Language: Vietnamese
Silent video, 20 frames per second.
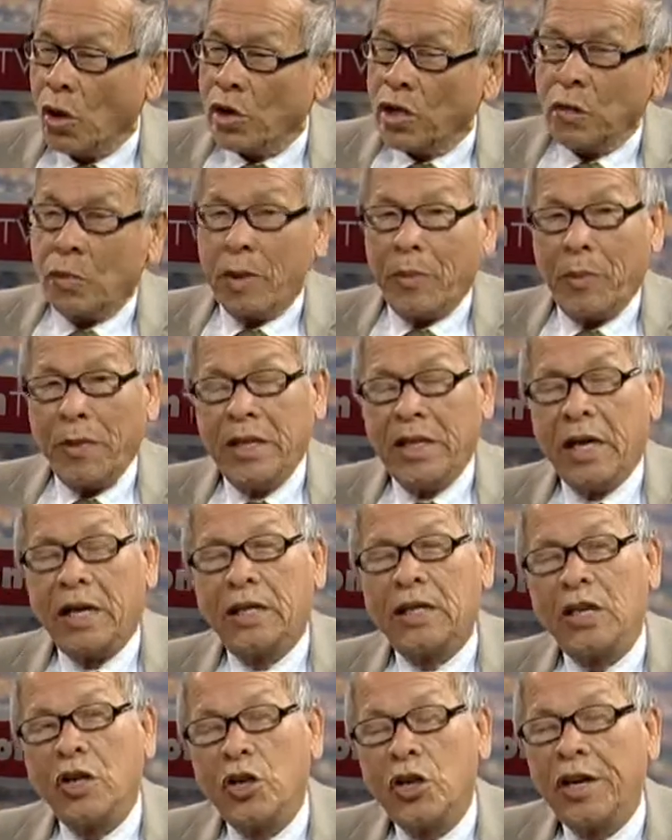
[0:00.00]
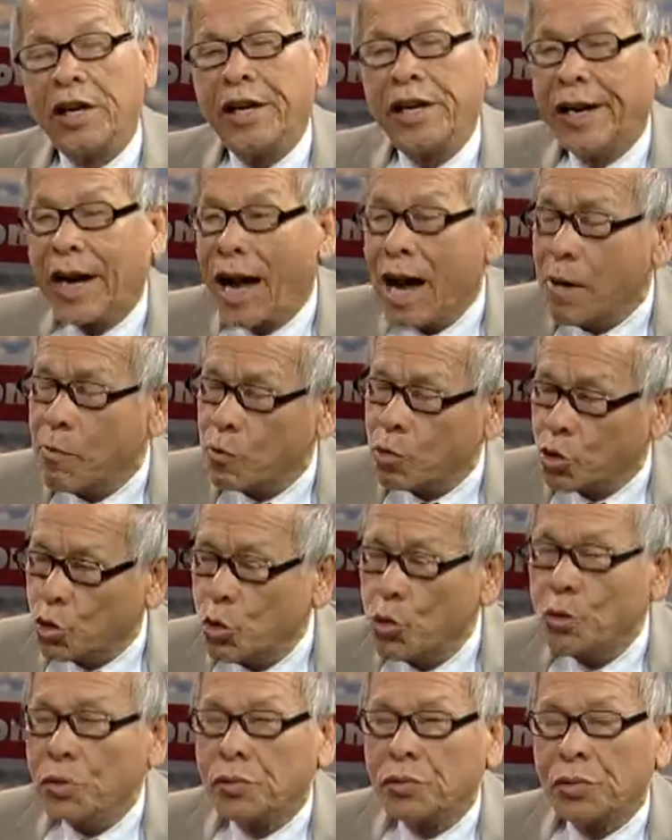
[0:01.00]
Nhưng mà bây giờ thì nó hơi khác một
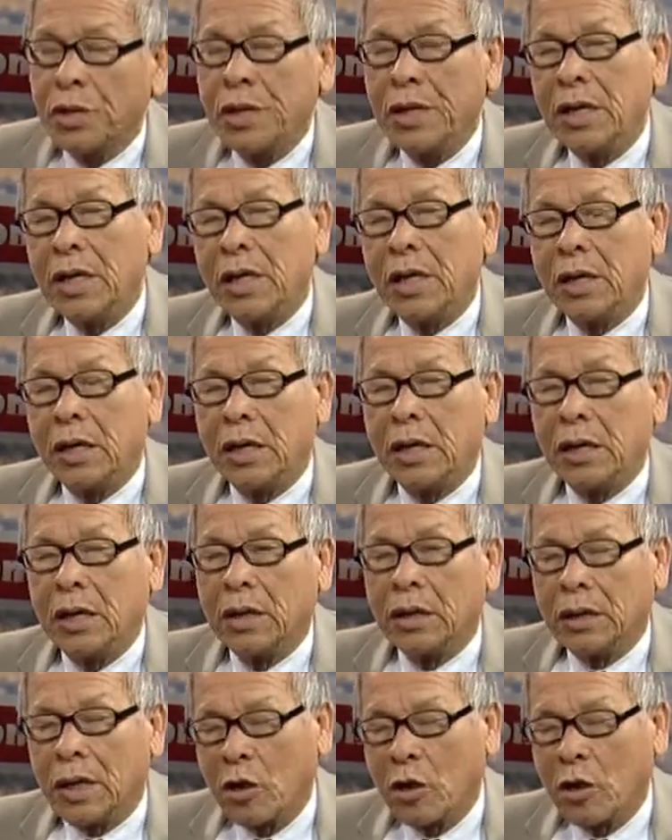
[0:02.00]
chút đến cái thời